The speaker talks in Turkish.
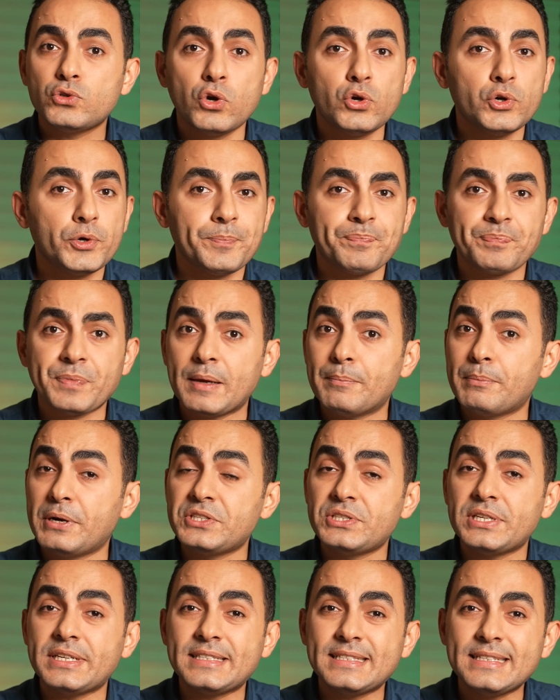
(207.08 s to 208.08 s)
Çok
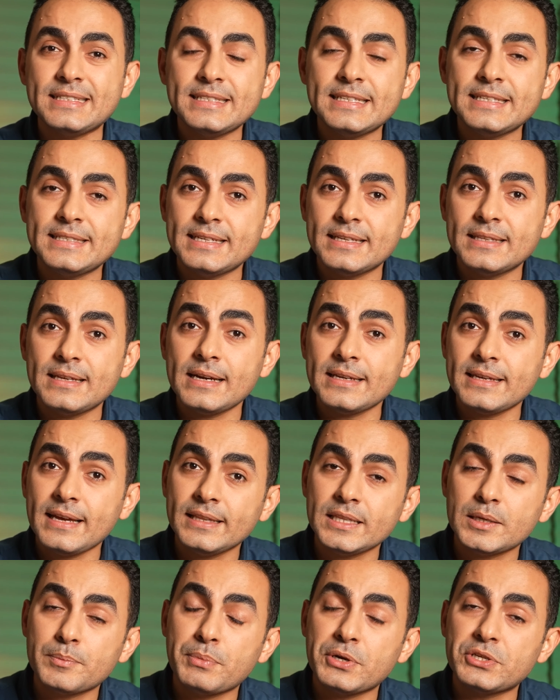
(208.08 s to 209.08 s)
başarısız
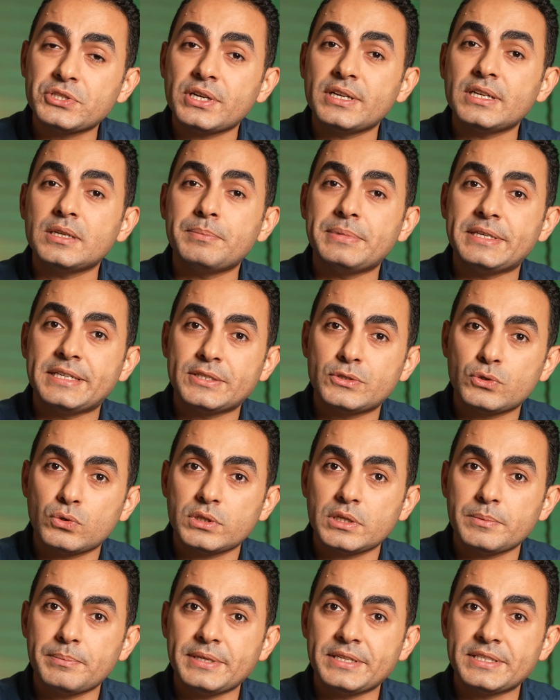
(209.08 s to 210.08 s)
hissederken de başarılı birisi
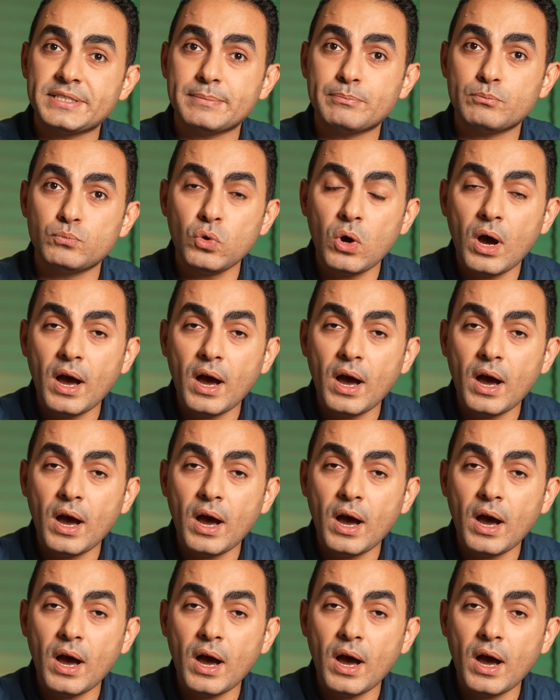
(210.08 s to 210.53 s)
olabilirsin.